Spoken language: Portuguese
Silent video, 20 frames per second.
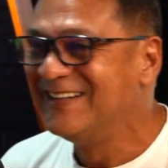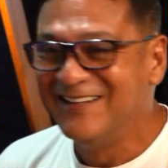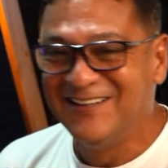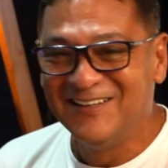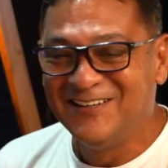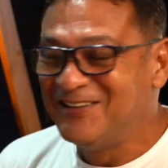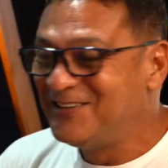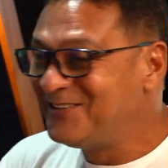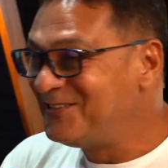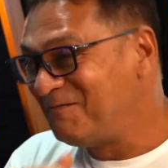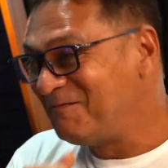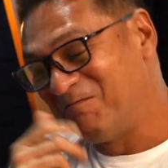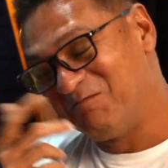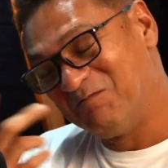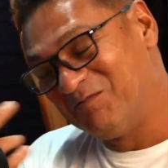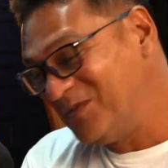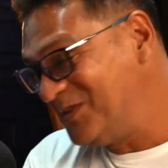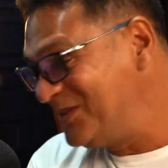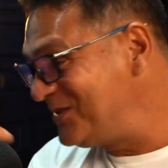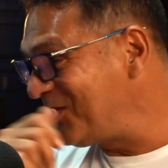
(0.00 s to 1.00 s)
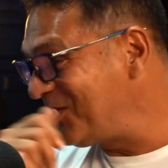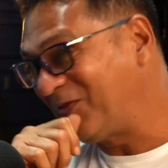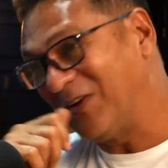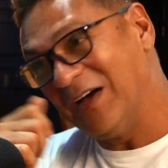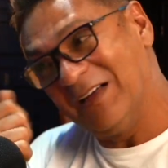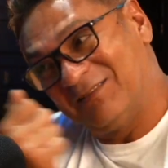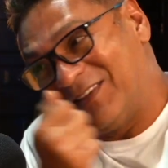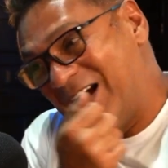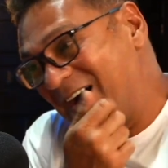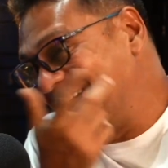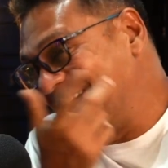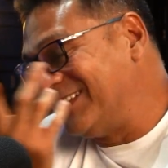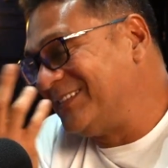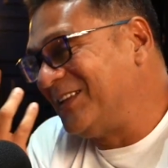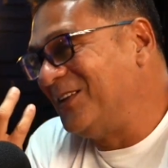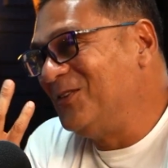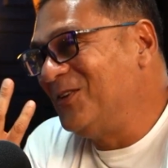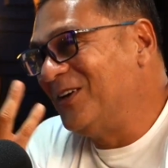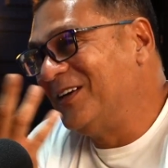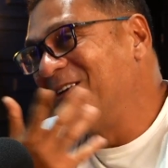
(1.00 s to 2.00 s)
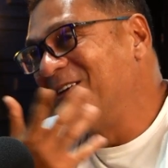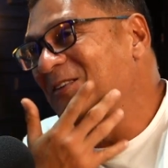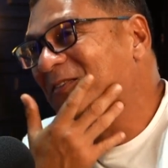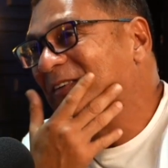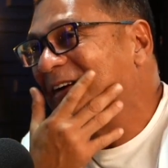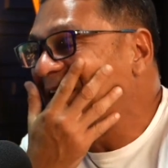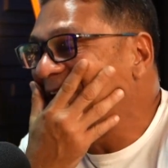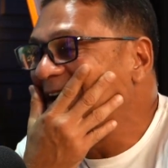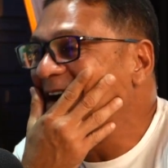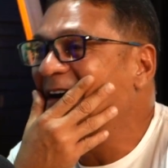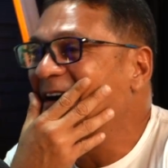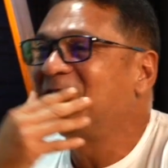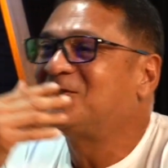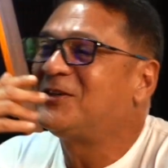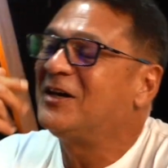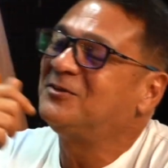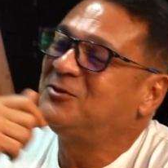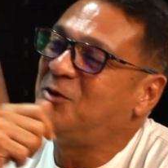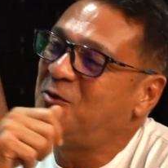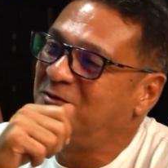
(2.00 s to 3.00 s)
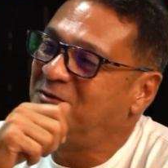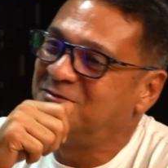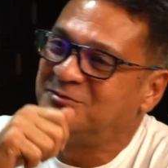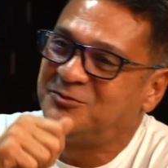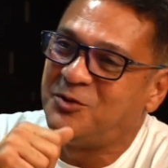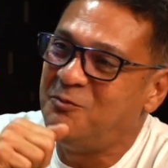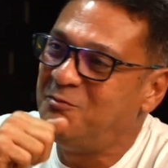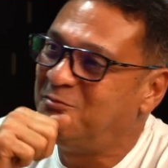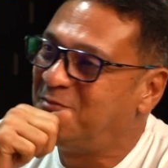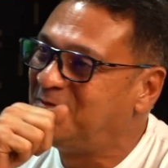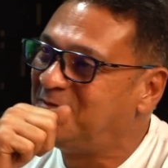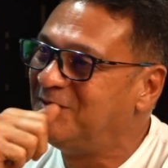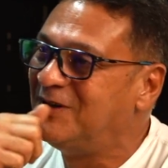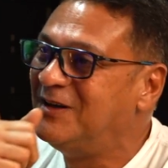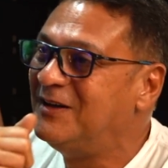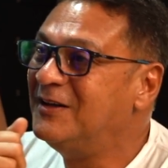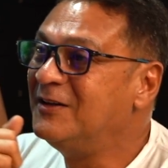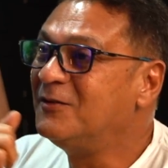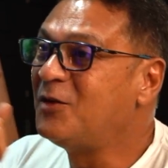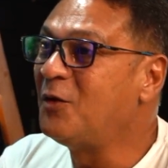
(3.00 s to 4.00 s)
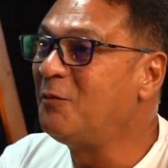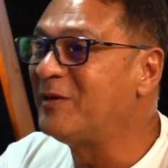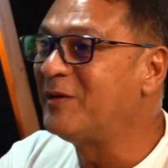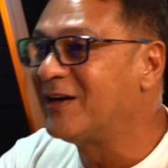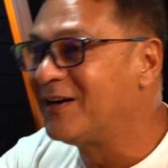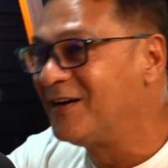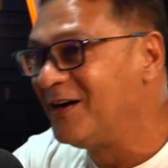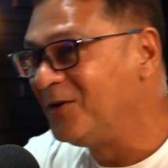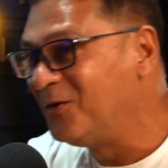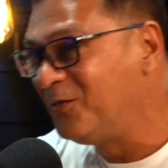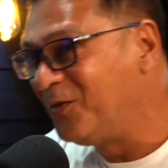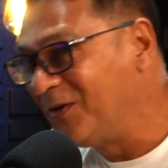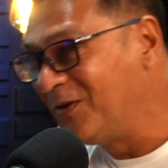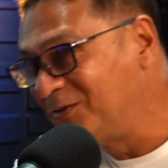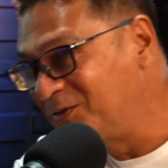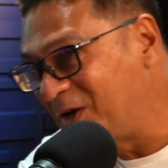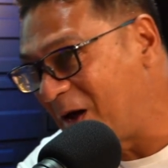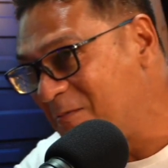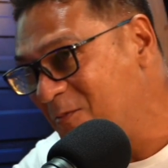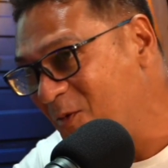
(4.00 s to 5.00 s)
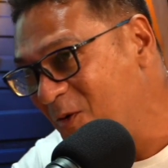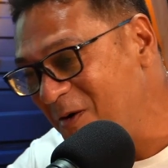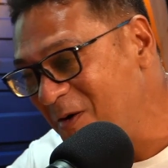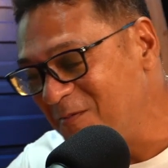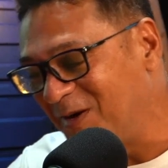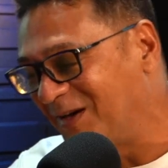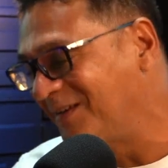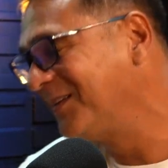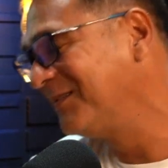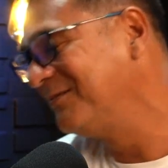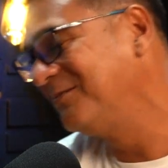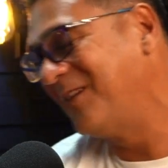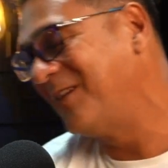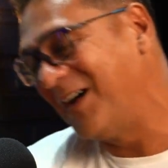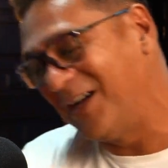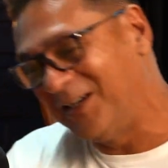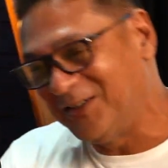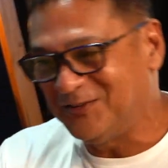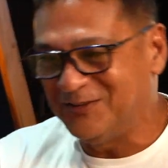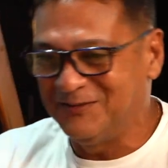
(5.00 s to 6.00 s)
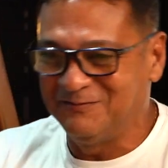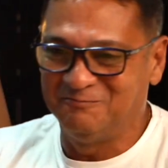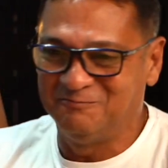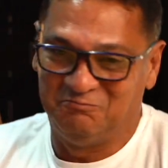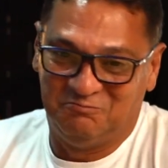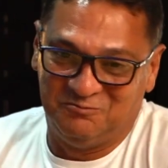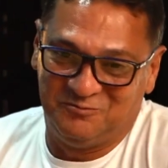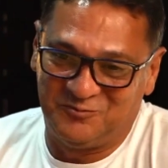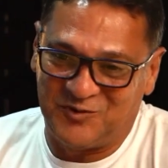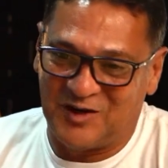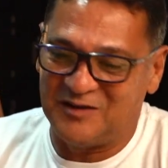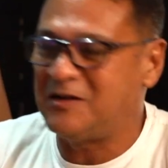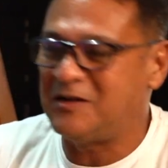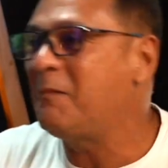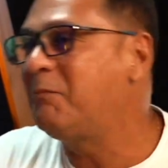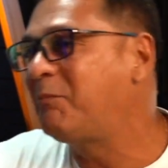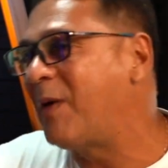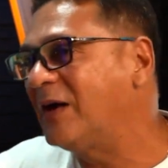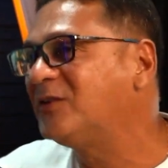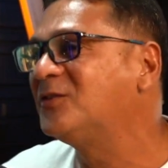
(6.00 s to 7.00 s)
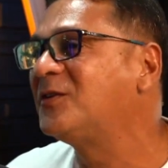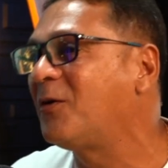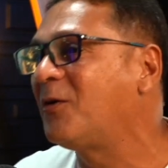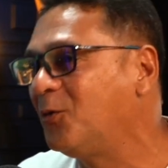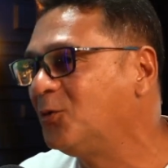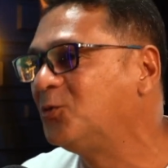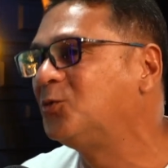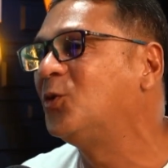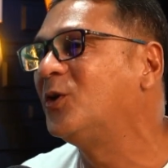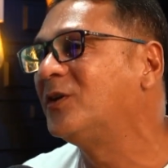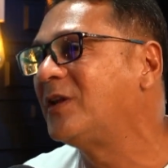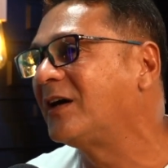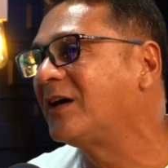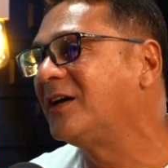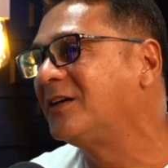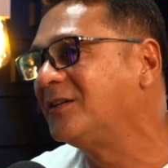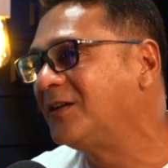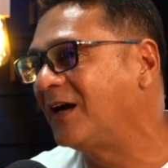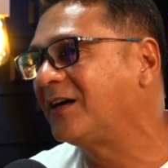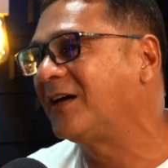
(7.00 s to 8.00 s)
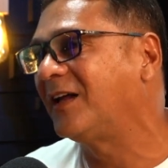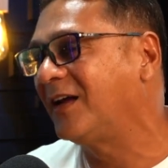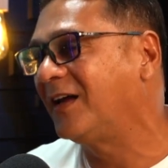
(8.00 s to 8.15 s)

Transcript: que loucura, cara. E eu ficava, cantando rindo. Eu falei, cara, os caras tão, tão, tão brigando aqui. Tão brigando, falando de amor, mano. Mas fazia parte da cultura daquele, daquela